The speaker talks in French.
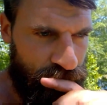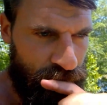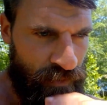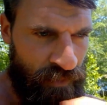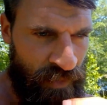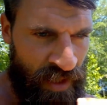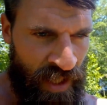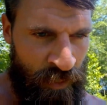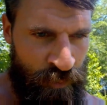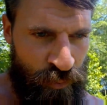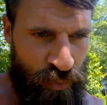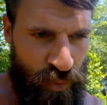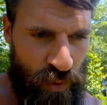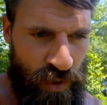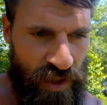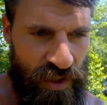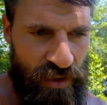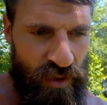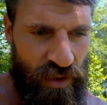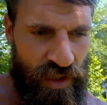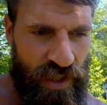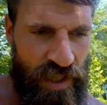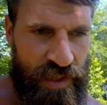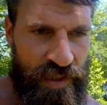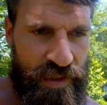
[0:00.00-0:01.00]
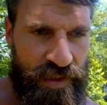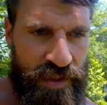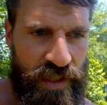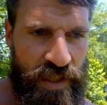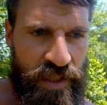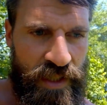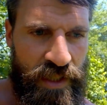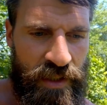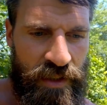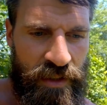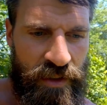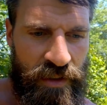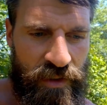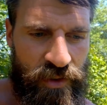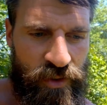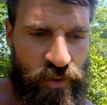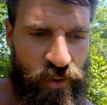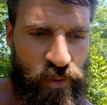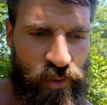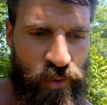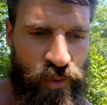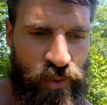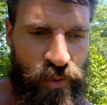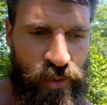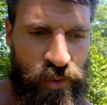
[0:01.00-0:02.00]
et puis de laisser euh,
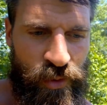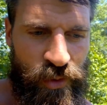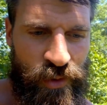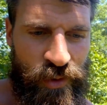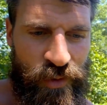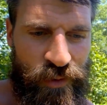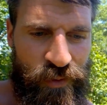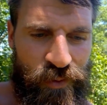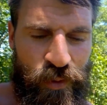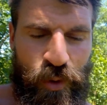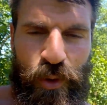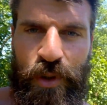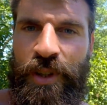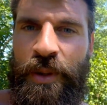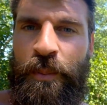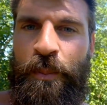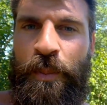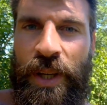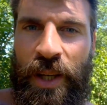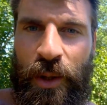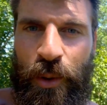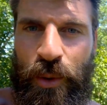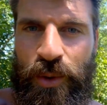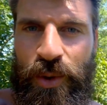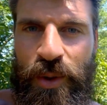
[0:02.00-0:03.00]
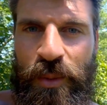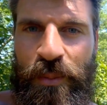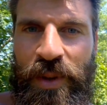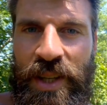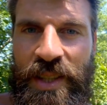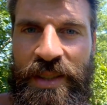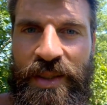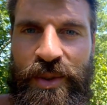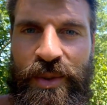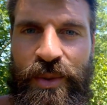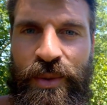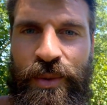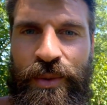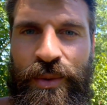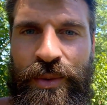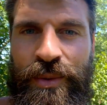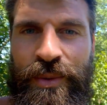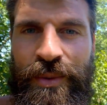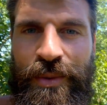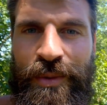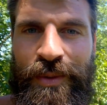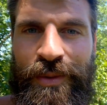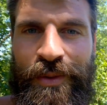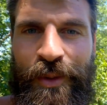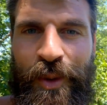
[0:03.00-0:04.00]
toutes vos préoccupations,